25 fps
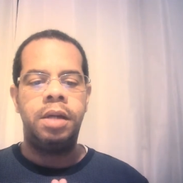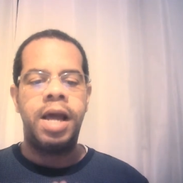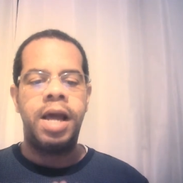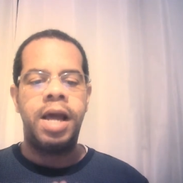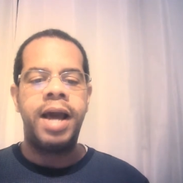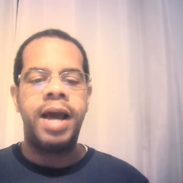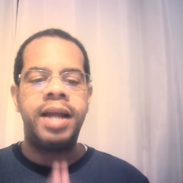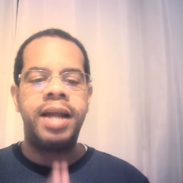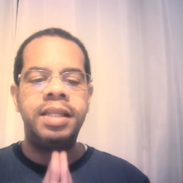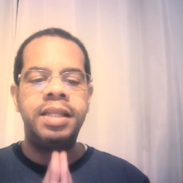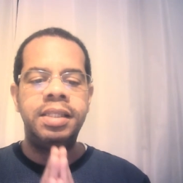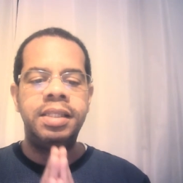
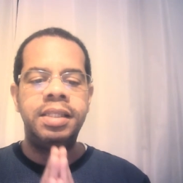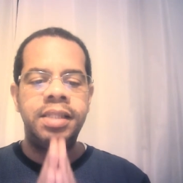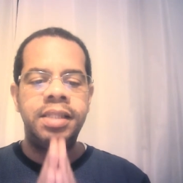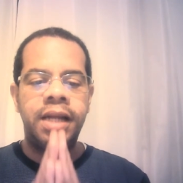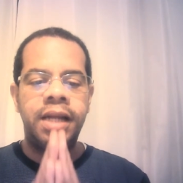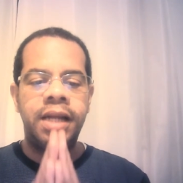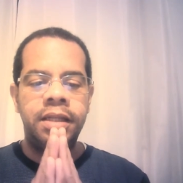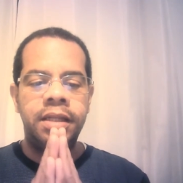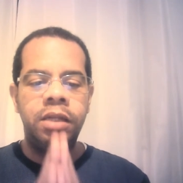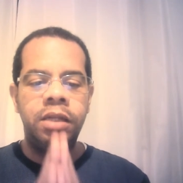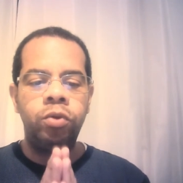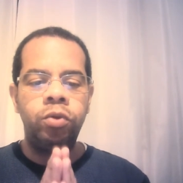
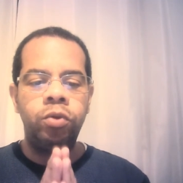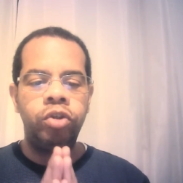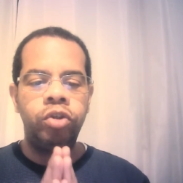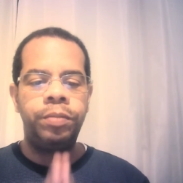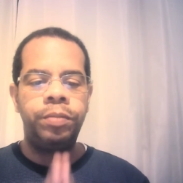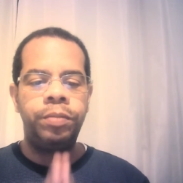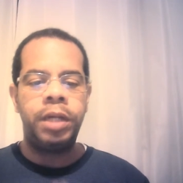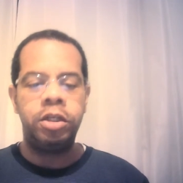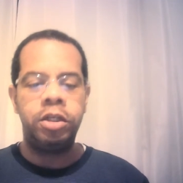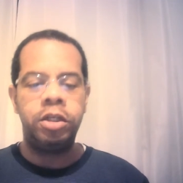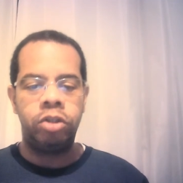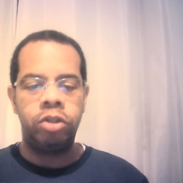Agradecer a Deus
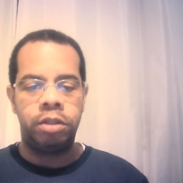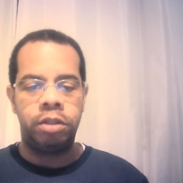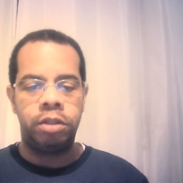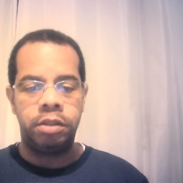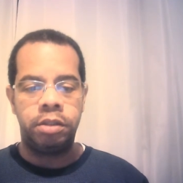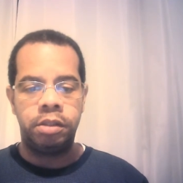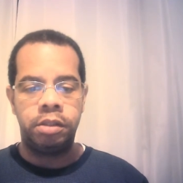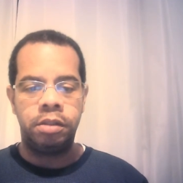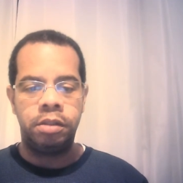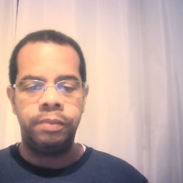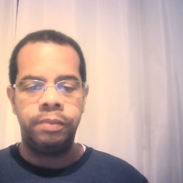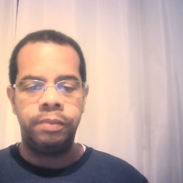pela
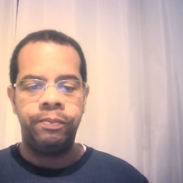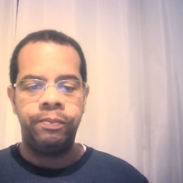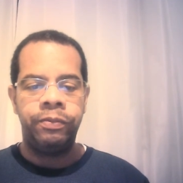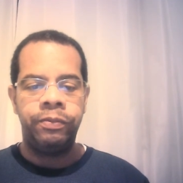chance.